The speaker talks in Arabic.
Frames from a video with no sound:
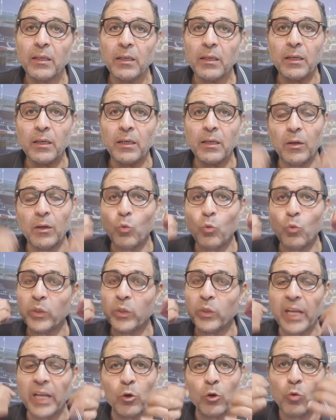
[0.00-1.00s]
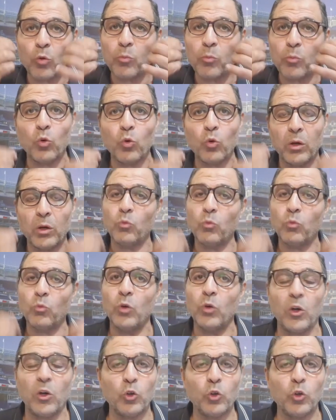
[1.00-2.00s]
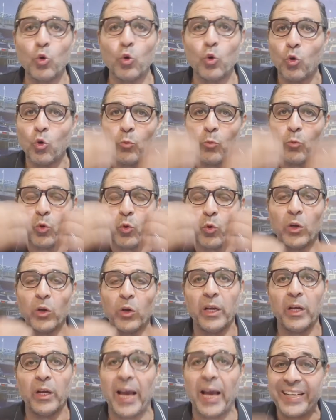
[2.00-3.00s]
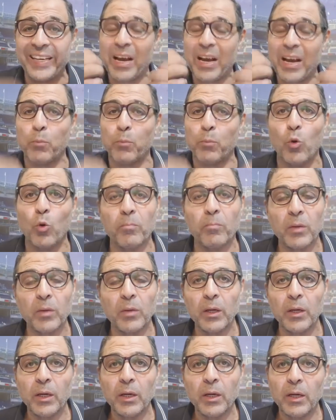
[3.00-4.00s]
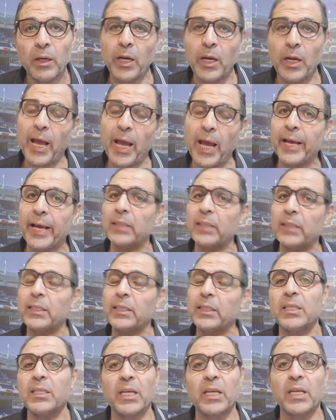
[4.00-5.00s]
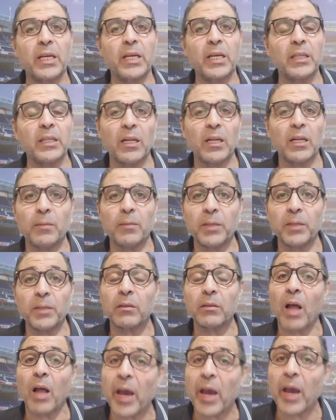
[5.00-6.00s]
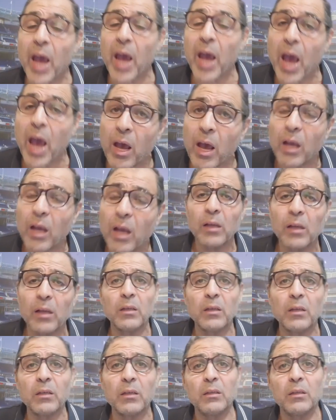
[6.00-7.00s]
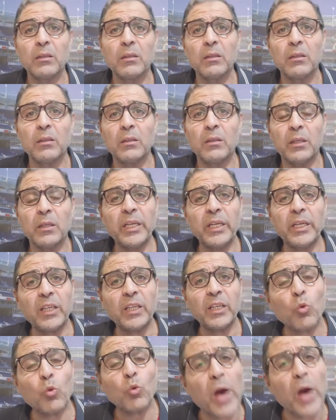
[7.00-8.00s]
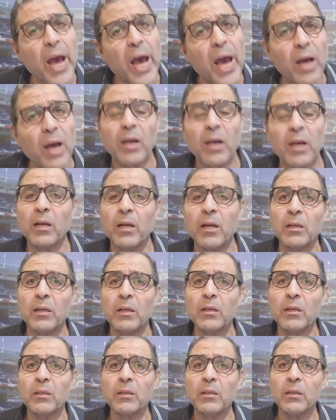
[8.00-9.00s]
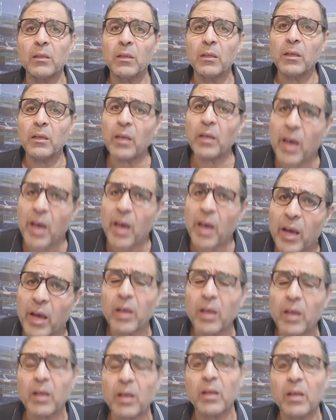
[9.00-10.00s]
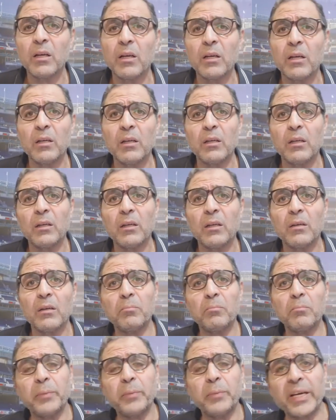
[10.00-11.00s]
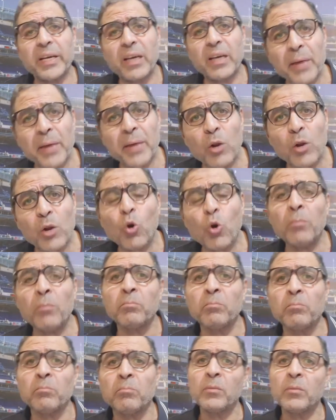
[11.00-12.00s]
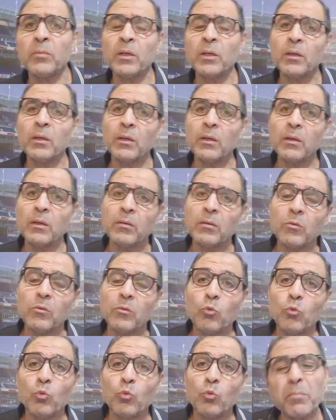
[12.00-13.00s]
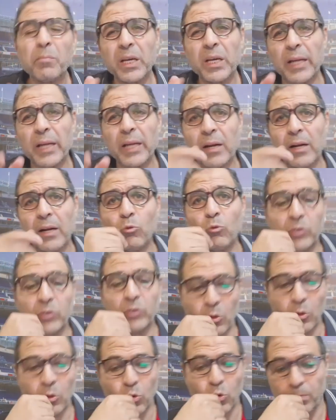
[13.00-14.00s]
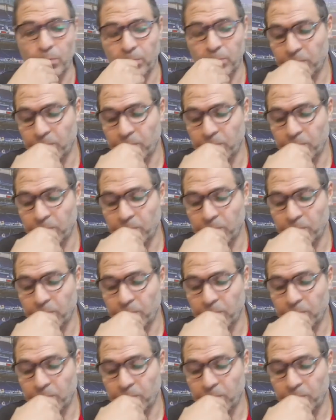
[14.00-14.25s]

آه، آه، ودانهم وعيونهم وانيابهم للحاجات اللي زي كده اللي بتطلع ايه احتواء ايه بتجاملهم ويمكن انا قلت لكم